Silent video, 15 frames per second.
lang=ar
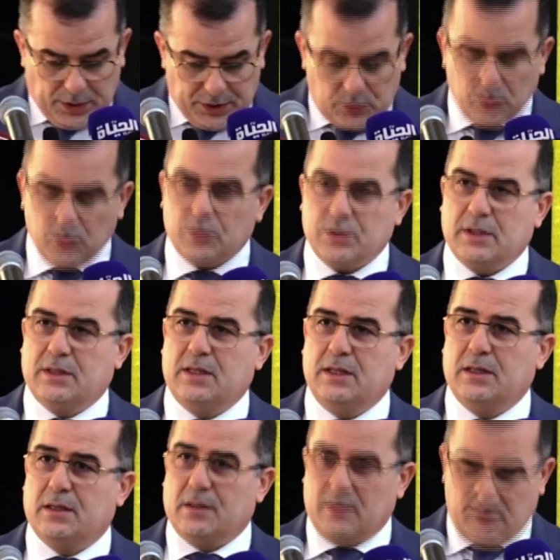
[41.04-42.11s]
ويجدر
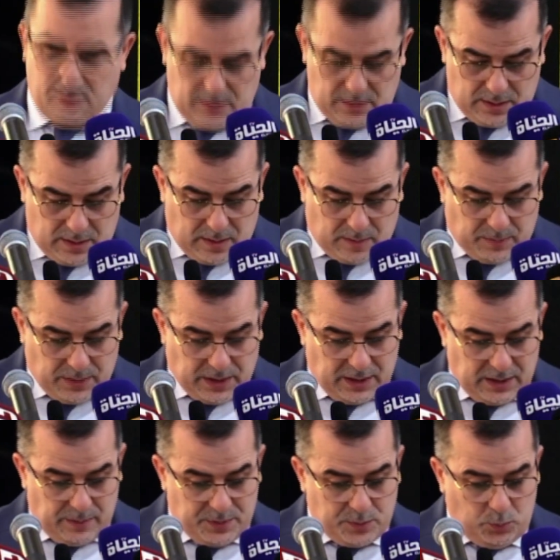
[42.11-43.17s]
التذكير
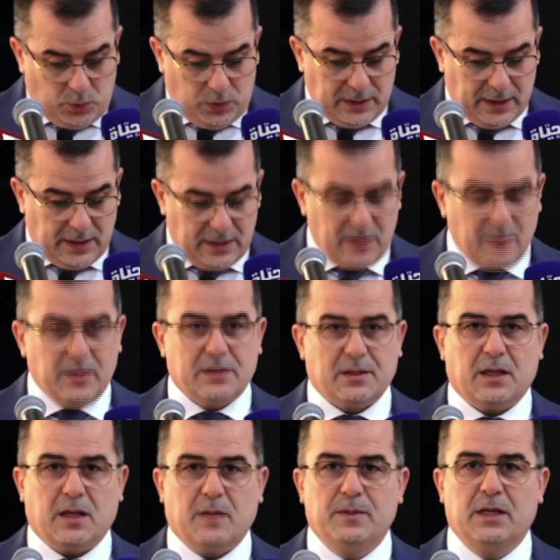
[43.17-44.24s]
بأن مجموعة الخدمات
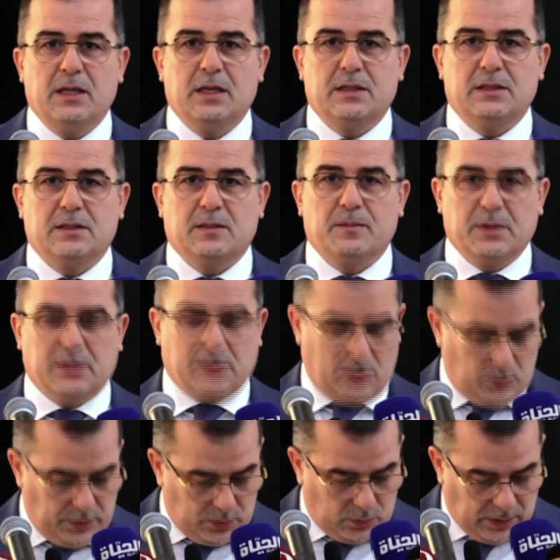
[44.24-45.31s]
الرقمية التي تم
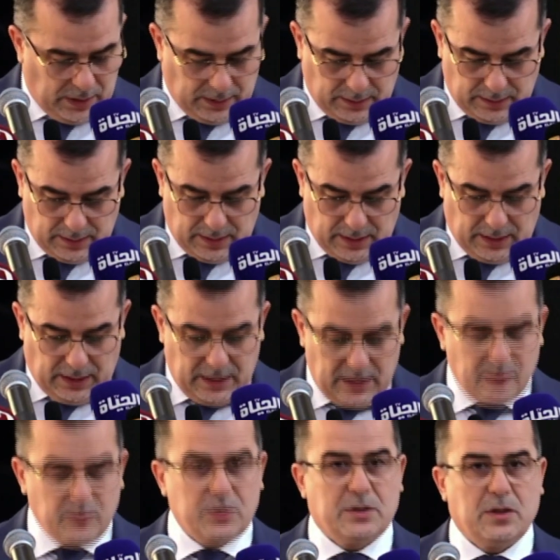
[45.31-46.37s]
تطويرها
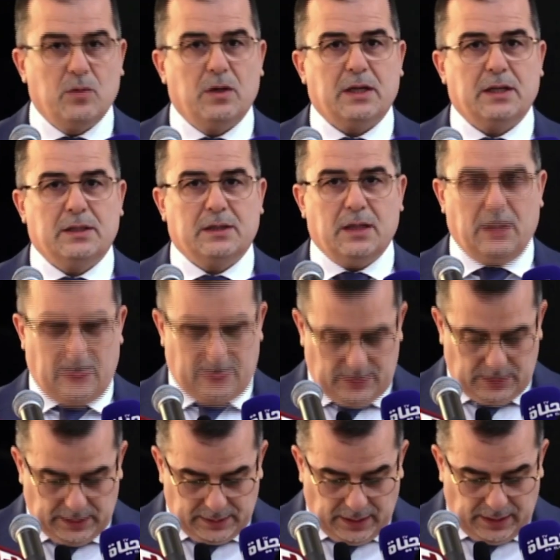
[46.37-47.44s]
على مستوى قطاع
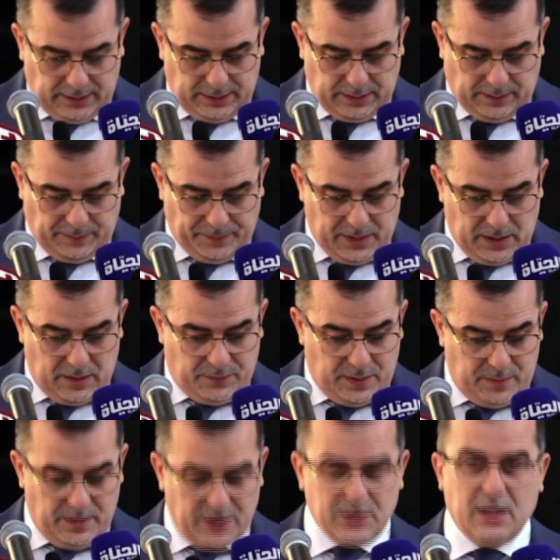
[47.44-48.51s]
قطاعنا
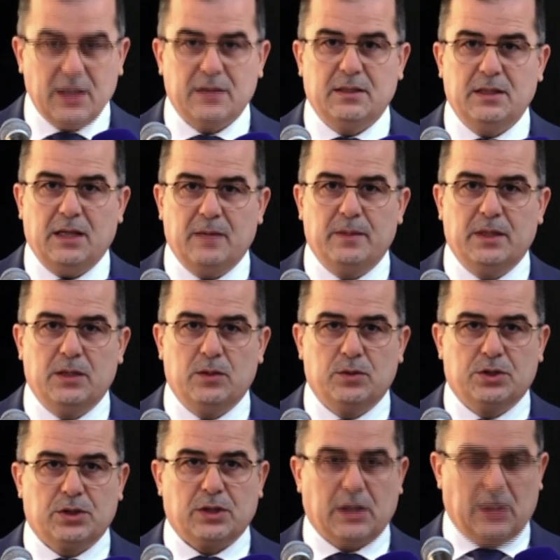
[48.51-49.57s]
في مجالات العمل
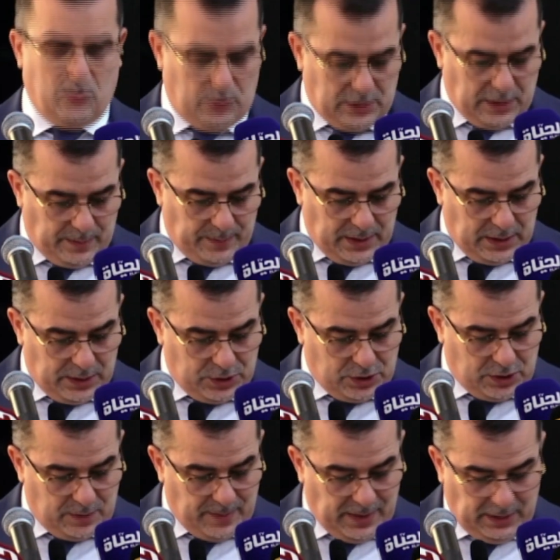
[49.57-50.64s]
والتشغيل والضمان
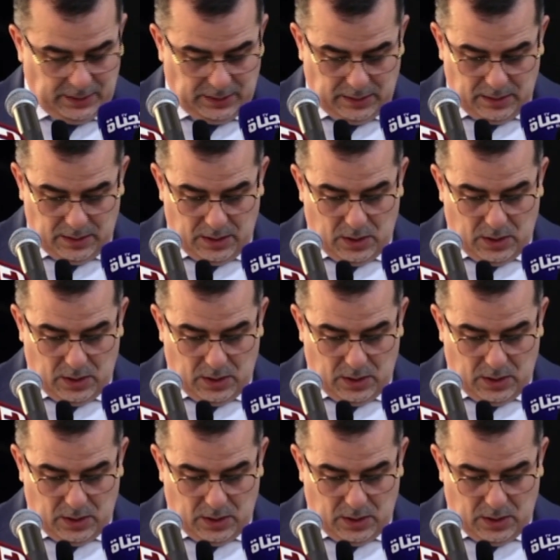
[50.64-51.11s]
الاجتماعي